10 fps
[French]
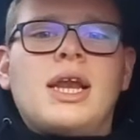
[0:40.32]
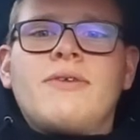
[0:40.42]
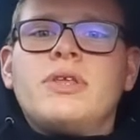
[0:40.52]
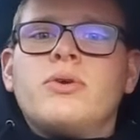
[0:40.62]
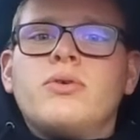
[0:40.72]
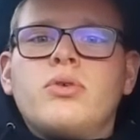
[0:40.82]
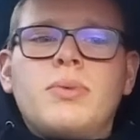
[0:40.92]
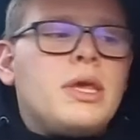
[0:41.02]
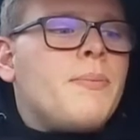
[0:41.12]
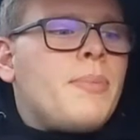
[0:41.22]
La vidéo,
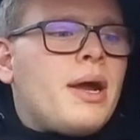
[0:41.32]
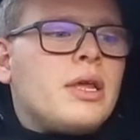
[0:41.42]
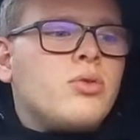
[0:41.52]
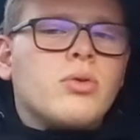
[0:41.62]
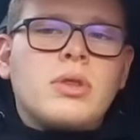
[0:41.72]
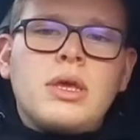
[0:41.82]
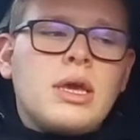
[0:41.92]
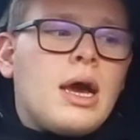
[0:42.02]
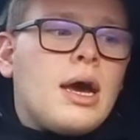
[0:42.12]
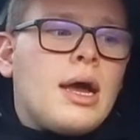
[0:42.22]
n'oubliez pas, elle est
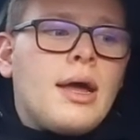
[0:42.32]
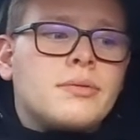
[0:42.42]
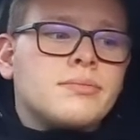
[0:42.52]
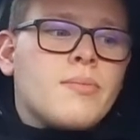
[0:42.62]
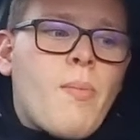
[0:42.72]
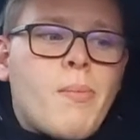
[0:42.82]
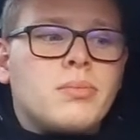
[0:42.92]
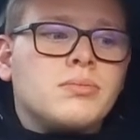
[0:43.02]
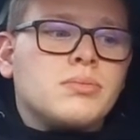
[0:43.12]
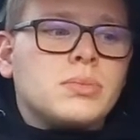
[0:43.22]
tournée à
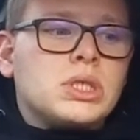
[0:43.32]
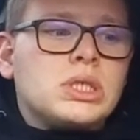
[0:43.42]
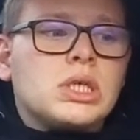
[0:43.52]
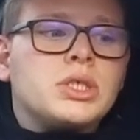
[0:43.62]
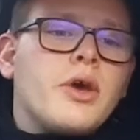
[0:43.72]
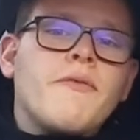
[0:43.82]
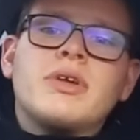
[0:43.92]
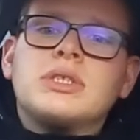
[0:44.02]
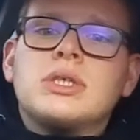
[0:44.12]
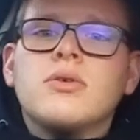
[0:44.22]

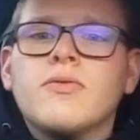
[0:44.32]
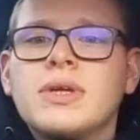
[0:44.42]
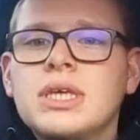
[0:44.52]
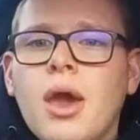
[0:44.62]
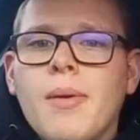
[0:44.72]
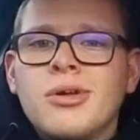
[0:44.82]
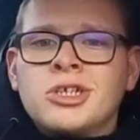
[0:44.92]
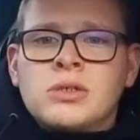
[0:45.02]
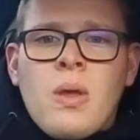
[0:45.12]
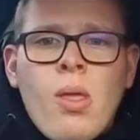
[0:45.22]
15h25, euh, on va dire.
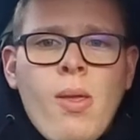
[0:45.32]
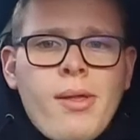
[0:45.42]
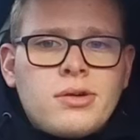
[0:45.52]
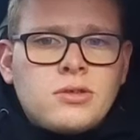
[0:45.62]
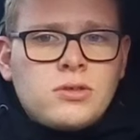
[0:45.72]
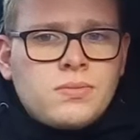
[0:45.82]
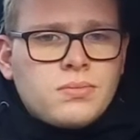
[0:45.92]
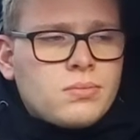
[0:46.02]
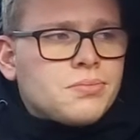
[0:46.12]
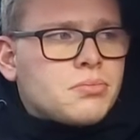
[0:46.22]

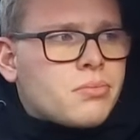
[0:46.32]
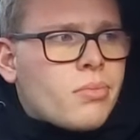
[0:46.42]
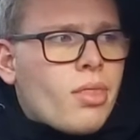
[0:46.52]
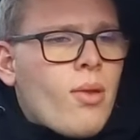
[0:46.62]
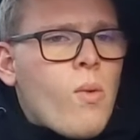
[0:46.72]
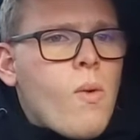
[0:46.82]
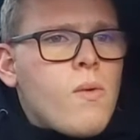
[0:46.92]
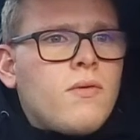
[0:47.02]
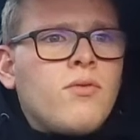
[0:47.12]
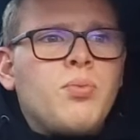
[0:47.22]
Euh,
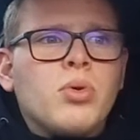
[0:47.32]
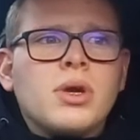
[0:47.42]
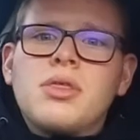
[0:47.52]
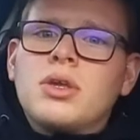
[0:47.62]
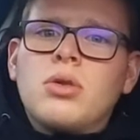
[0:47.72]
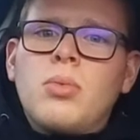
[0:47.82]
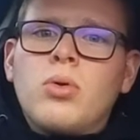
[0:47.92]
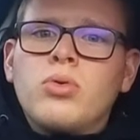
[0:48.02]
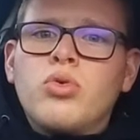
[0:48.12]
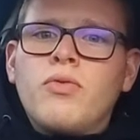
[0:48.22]
vous pourrez
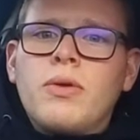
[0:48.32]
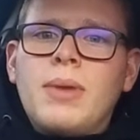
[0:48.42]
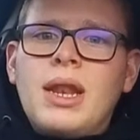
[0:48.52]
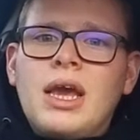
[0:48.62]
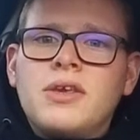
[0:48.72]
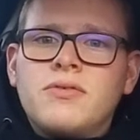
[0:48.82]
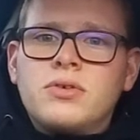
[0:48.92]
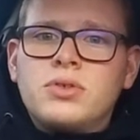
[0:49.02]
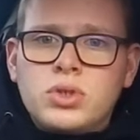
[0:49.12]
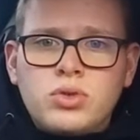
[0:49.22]
exactement retrouver mes
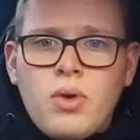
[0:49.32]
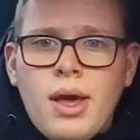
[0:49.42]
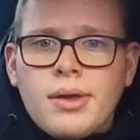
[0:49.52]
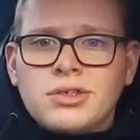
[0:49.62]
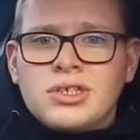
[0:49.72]
lives ce soir.